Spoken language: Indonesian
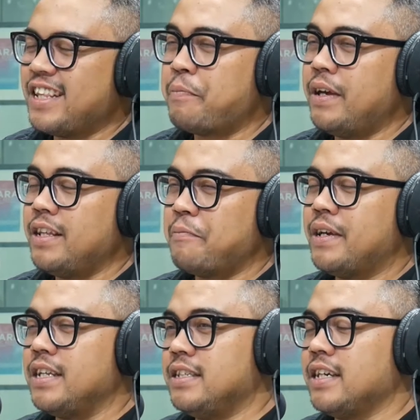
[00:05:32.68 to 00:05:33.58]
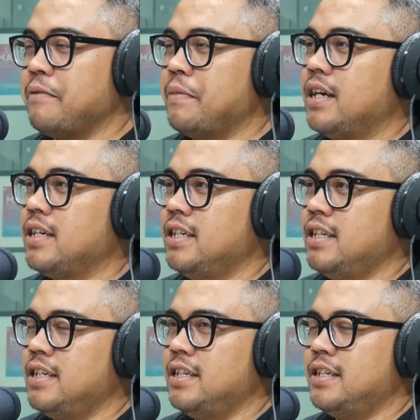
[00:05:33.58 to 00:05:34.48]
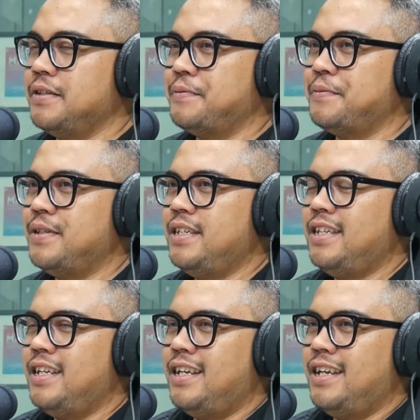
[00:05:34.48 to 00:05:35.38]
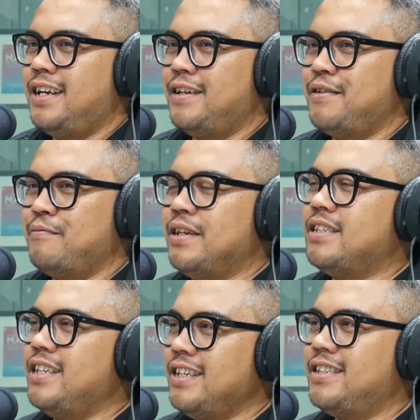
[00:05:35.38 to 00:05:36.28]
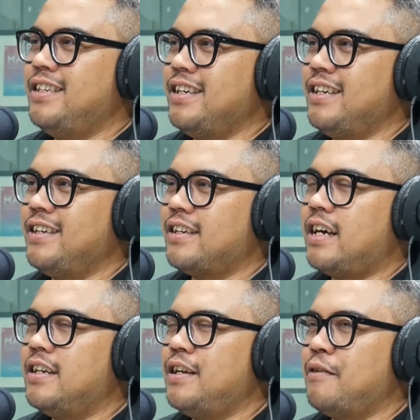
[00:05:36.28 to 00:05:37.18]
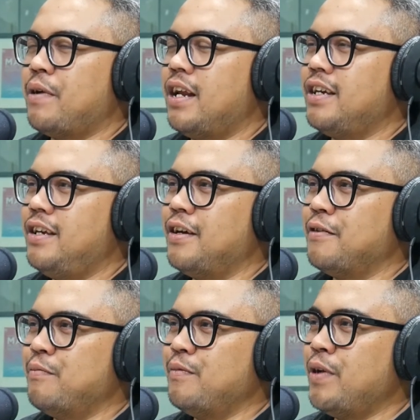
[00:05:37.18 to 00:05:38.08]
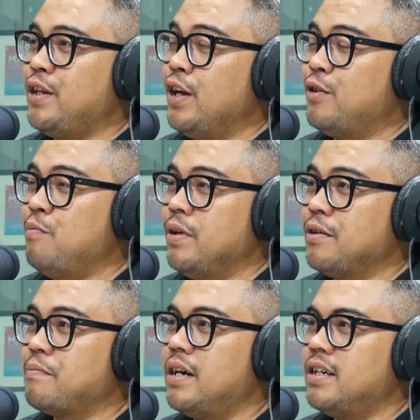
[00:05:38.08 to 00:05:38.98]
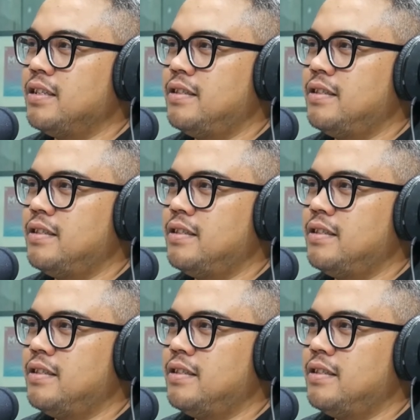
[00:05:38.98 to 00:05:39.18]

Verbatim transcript: tapi tapi kenceng emang eh, bisnis di kan apalagi ya media tuh banyak banget.